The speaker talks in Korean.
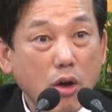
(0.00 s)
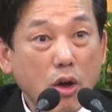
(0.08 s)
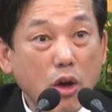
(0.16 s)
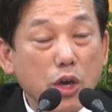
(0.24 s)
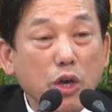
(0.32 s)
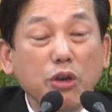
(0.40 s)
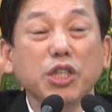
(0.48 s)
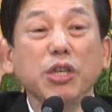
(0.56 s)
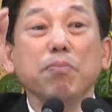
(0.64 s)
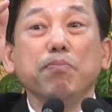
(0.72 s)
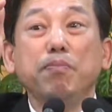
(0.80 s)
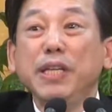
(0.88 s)

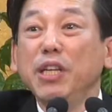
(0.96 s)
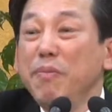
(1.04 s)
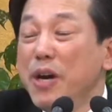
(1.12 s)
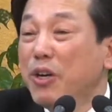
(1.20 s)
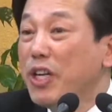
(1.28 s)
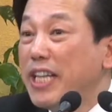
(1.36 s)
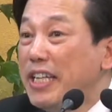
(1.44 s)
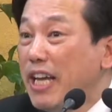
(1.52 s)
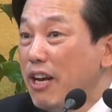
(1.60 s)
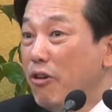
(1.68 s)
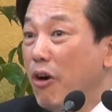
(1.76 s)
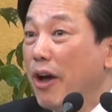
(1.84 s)
이것이 믿으면 그렇게
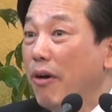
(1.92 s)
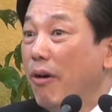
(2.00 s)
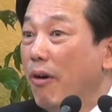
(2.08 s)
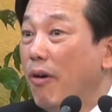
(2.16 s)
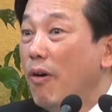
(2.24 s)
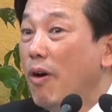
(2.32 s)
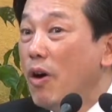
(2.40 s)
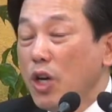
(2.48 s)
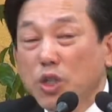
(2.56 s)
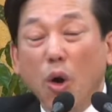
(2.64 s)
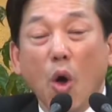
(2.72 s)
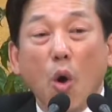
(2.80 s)
된다는 거예요.
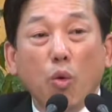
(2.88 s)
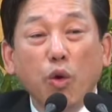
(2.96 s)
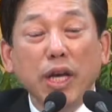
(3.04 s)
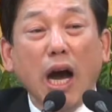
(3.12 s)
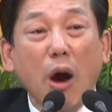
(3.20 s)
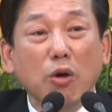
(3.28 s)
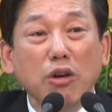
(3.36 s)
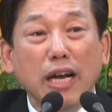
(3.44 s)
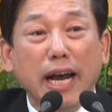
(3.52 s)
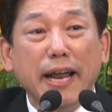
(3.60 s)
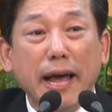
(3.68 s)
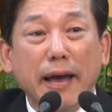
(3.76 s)
그래서 우리가
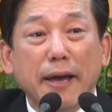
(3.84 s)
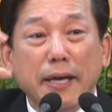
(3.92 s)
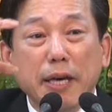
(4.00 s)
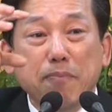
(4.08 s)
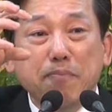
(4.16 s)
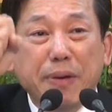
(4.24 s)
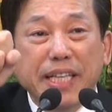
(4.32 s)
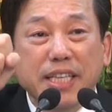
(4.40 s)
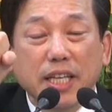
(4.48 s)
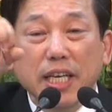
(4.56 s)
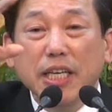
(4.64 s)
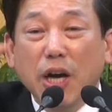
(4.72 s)
오늘날에 이
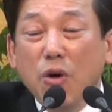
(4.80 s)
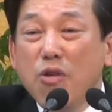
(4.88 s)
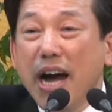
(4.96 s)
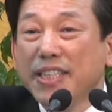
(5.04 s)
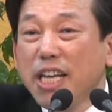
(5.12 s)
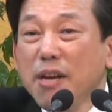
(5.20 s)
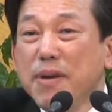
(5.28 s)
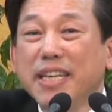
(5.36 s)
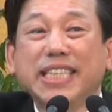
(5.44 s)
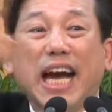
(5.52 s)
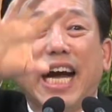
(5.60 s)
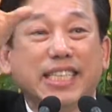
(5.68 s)
빛, 영광, 생명은
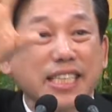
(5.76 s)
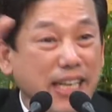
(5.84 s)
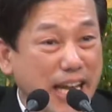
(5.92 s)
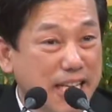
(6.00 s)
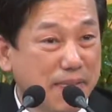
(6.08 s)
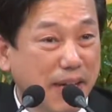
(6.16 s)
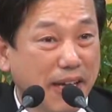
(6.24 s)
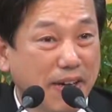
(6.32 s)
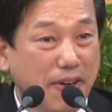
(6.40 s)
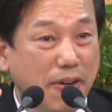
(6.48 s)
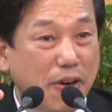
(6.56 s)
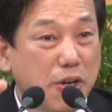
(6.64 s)
다 같은
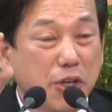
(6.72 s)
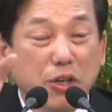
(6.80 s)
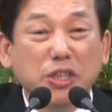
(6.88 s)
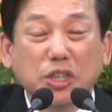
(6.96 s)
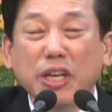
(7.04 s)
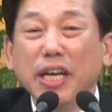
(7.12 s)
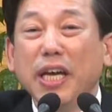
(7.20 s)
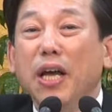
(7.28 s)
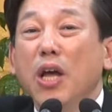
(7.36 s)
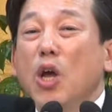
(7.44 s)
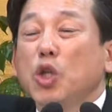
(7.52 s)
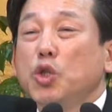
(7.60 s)
개념이에요. 이것들이
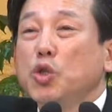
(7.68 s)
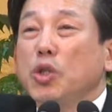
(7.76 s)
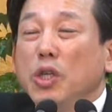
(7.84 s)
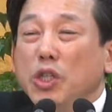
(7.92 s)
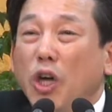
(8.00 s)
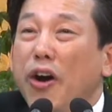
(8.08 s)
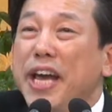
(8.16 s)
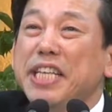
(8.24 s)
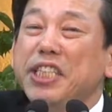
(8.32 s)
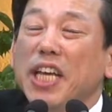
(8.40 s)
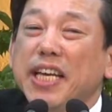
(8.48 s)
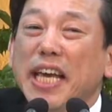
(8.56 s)
영의
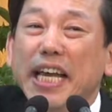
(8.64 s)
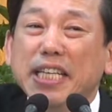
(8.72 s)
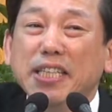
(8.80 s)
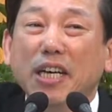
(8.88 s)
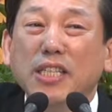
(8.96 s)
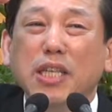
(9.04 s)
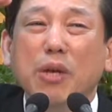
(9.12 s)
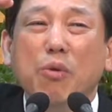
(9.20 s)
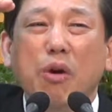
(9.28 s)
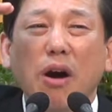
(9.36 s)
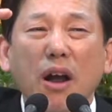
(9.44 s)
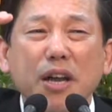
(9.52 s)
세계에 있는 것들이
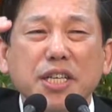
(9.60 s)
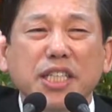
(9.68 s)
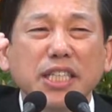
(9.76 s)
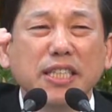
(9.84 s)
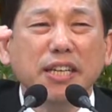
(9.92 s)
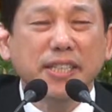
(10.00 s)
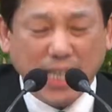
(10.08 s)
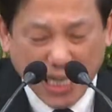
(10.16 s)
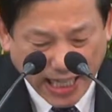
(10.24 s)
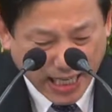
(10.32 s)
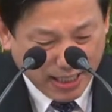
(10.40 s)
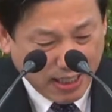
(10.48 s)
훨씬 더
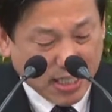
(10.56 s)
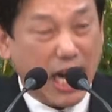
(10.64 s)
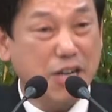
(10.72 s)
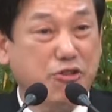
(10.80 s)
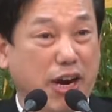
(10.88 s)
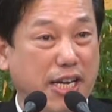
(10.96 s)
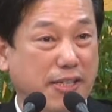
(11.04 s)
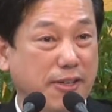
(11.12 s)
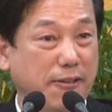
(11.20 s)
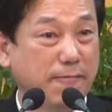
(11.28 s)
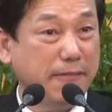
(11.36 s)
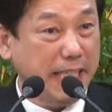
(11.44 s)
세다는 것을 알 수가
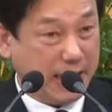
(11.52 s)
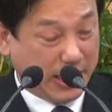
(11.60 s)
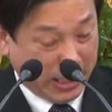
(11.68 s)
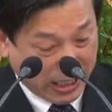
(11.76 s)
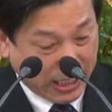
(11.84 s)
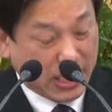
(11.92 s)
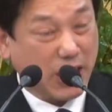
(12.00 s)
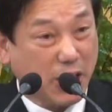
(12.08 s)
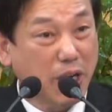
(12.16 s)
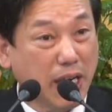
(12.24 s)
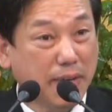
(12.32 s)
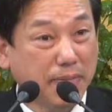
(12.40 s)
있어요. 이, 이, 이
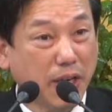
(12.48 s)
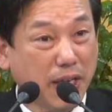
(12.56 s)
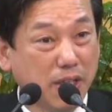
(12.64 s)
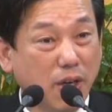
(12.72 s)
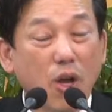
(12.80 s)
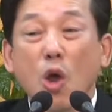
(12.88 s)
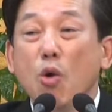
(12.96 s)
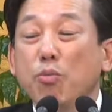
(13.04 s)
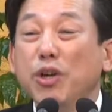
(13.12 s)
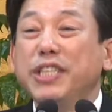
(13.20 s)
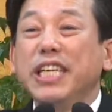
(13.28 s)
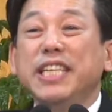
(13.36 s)
경험에서
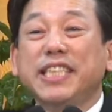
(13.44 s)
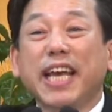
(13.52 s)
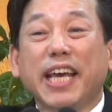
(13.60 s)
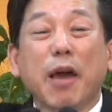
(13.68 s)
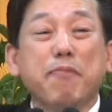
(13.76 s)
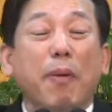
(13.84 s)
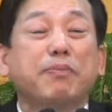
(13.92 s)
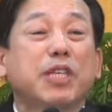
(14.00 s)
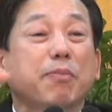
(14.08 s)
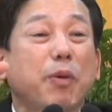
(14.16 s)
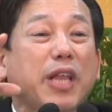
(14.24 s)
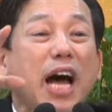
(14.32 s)
물질 세계의
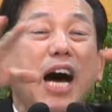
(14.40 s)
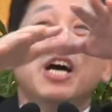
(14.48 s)
법칙보다